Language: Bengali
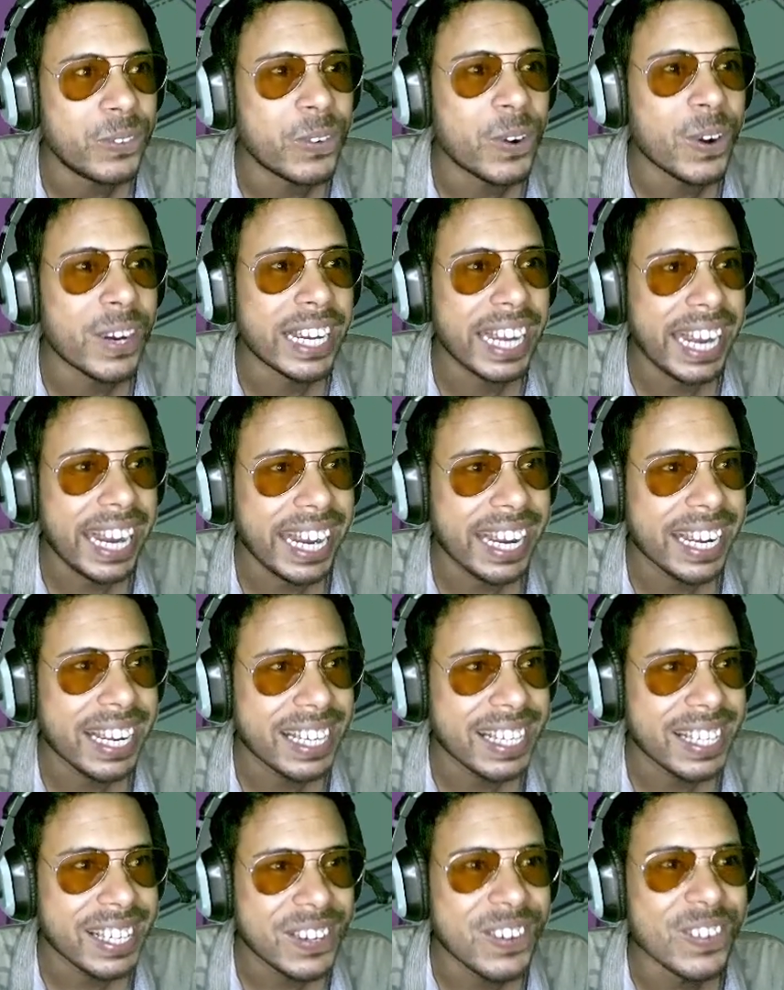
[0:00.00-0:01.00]
ওকে
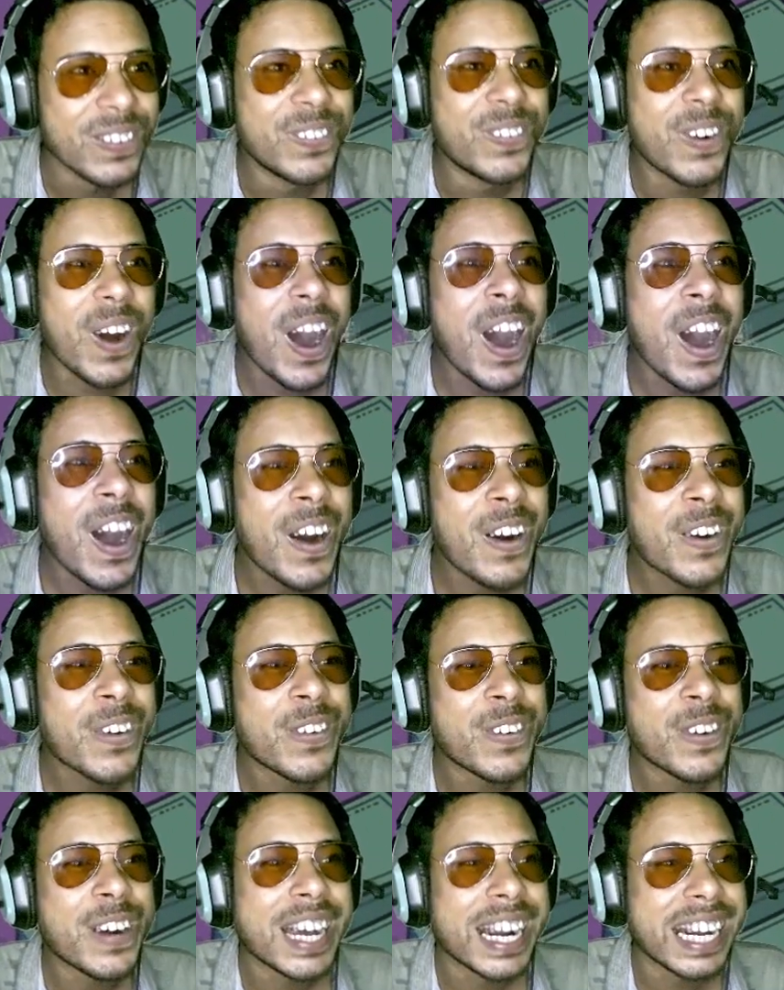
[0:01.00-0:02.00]
ওয়াও
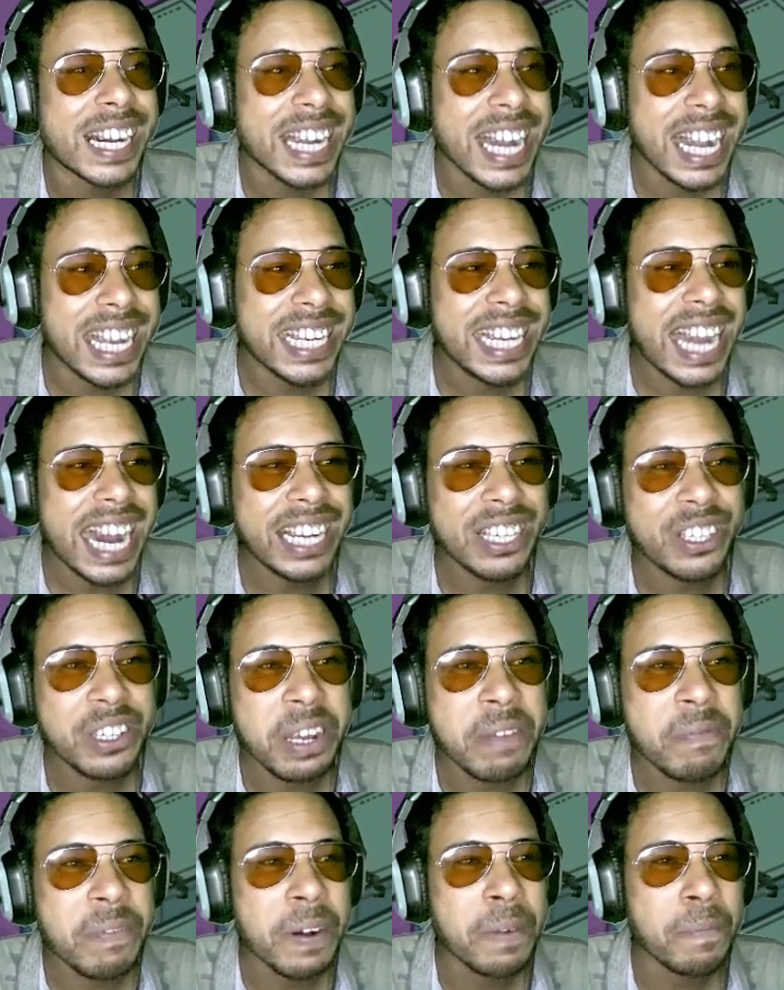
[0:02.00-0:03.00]
রেডটা একটা
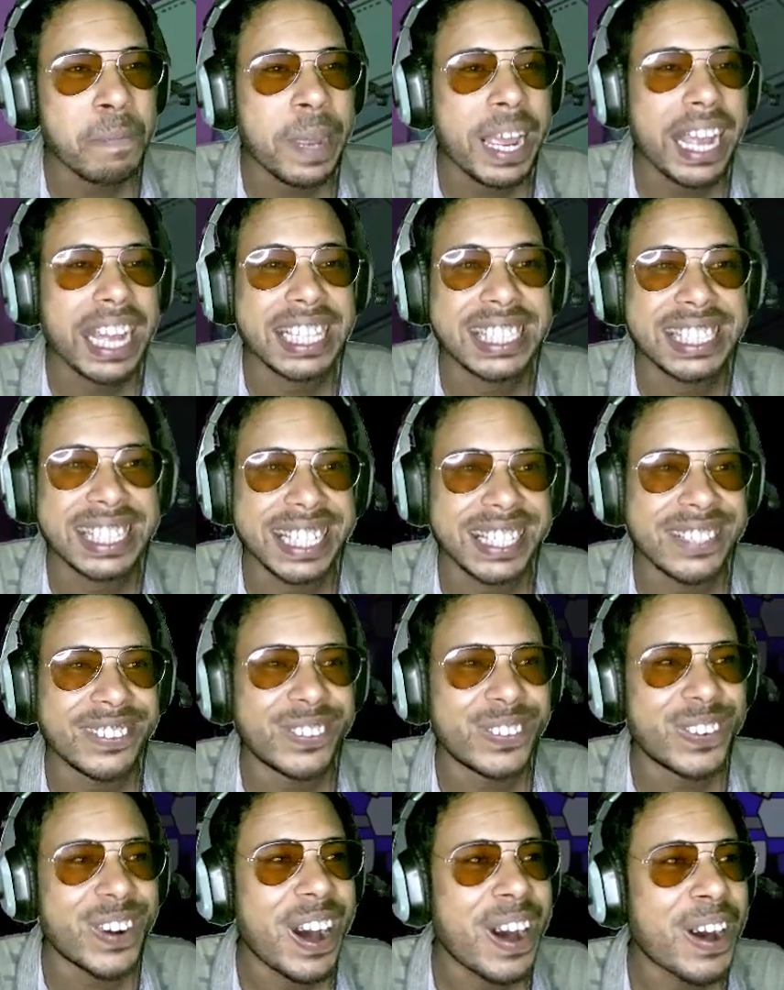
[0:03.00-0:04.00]
ওয়েপেন পেয়ে গেছে
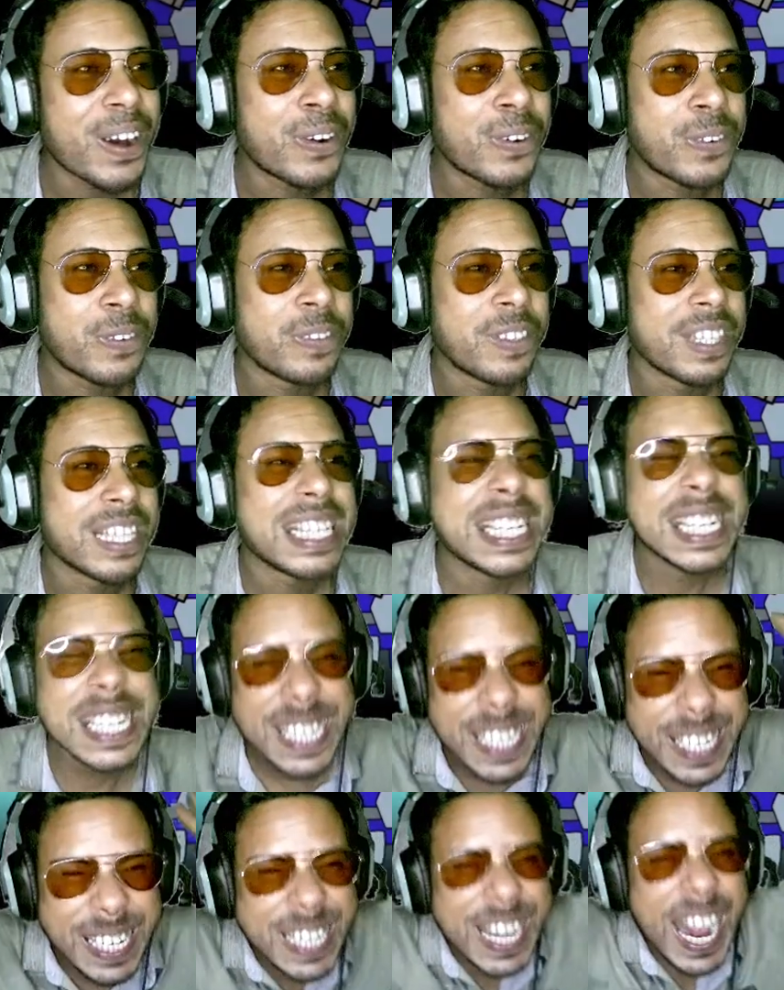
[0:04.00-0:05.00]
ওয়াও
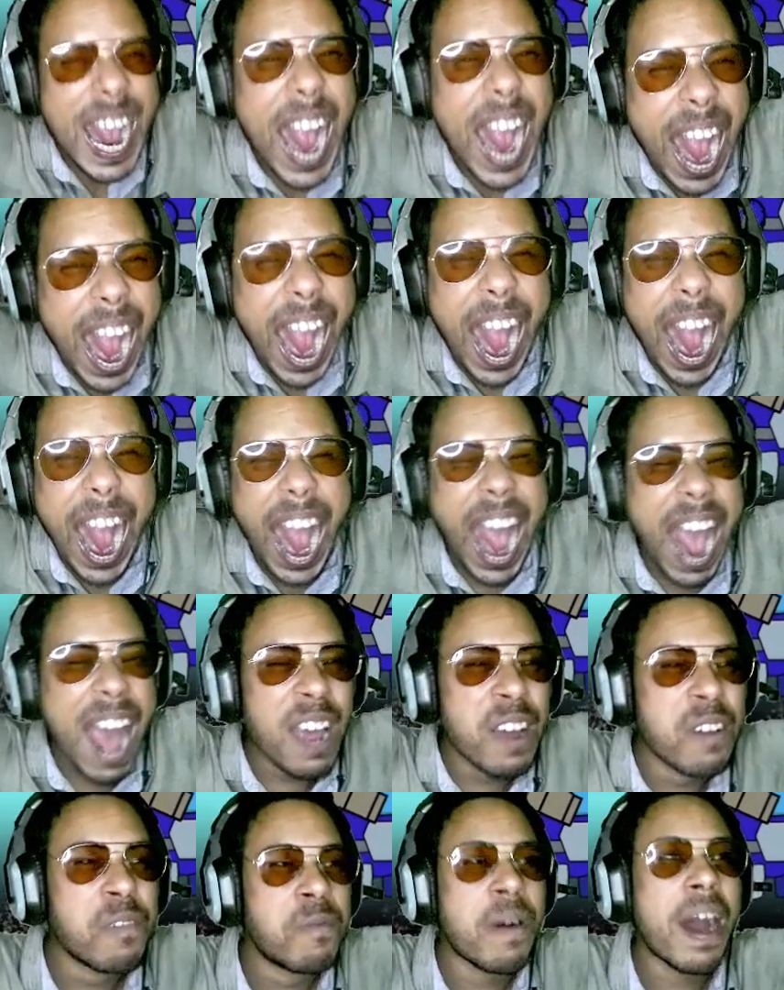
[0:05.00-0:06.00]
ইয়ে
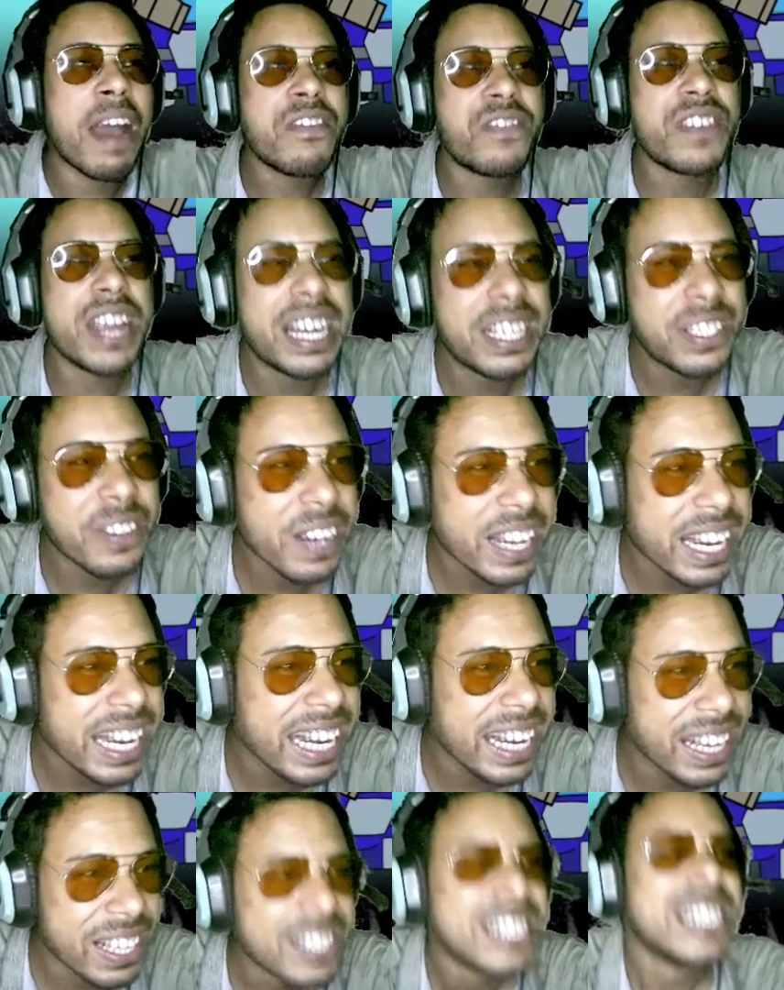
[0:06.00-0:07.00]
ভাই ভিক্টরি
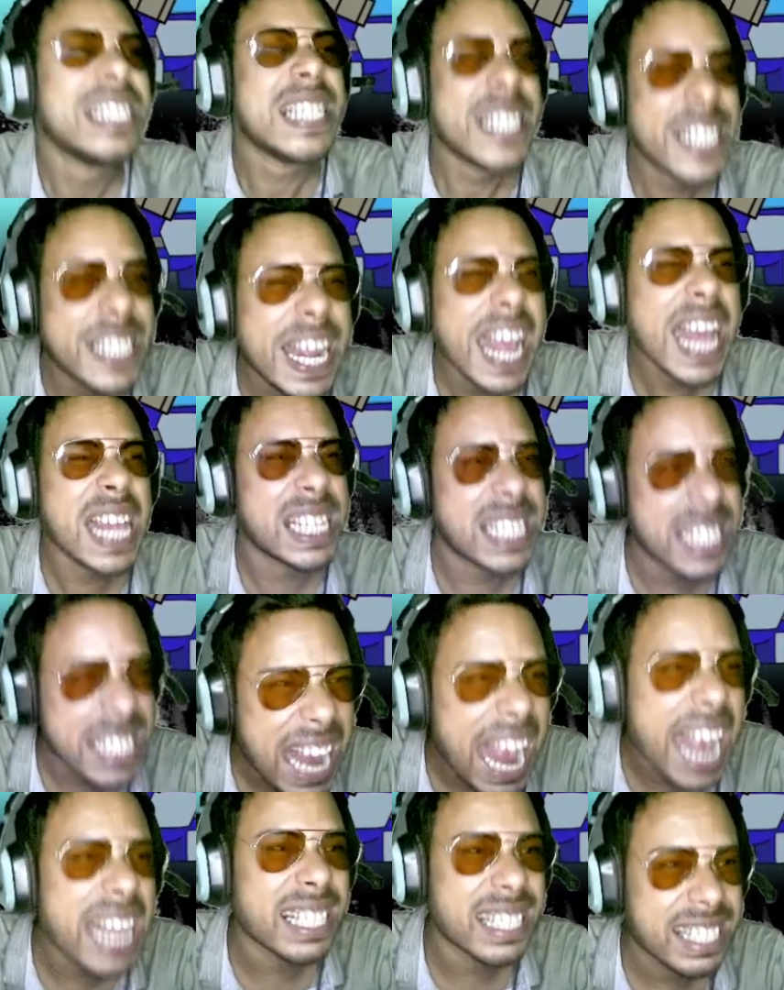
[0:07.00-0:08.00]
ইয়েস
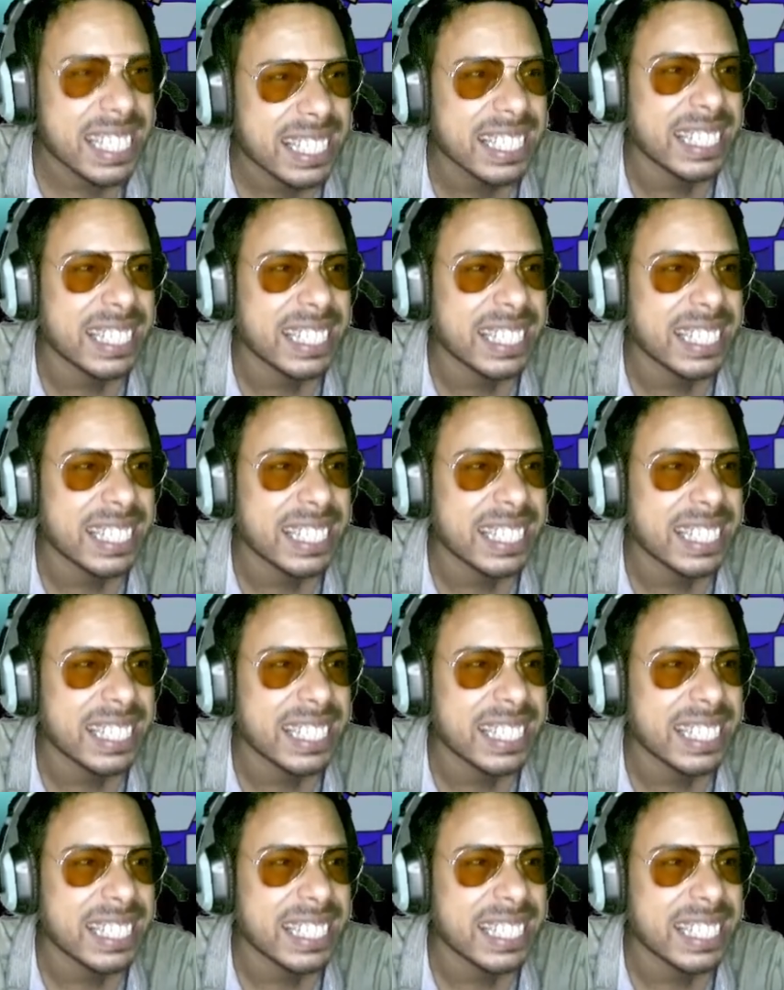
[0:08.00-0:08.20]
ইয়েস